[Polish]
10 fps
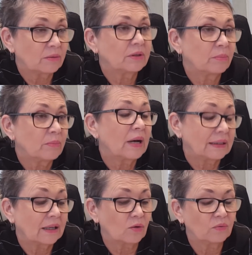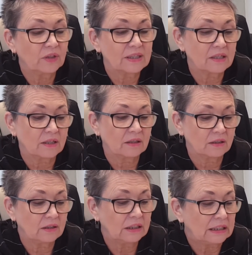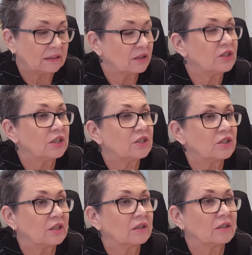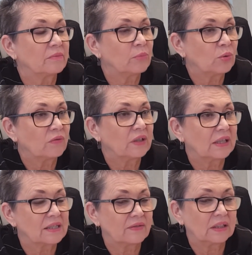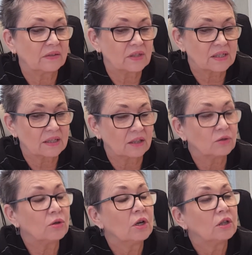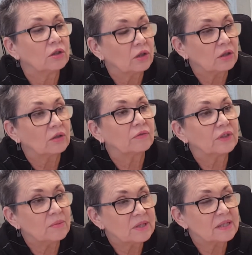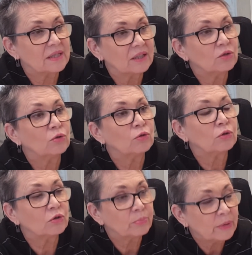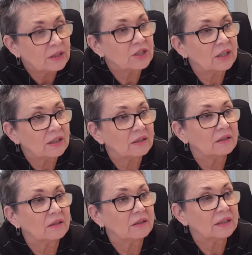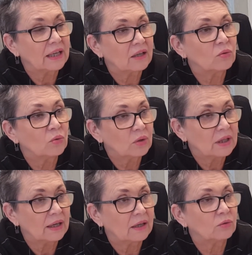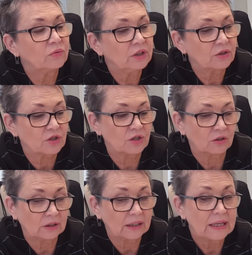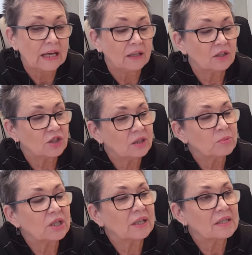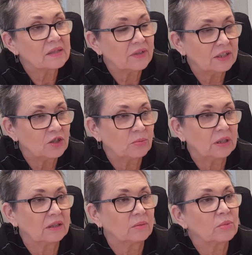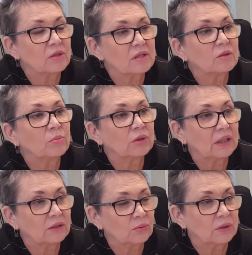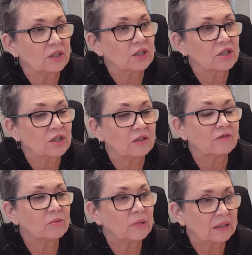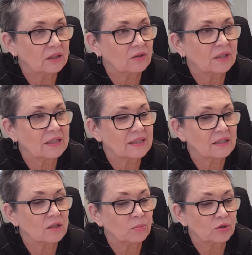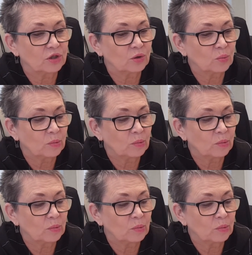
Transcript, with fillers: ma taką wiedzę, e, ile tych dzieci było wykazywanych w zeznaniu, to w tym zeznaniu będzie ta ulga uwidoczniona jeżeli przekazywaliśmy 1% podatku na rzecz wybranej organizacji pożytku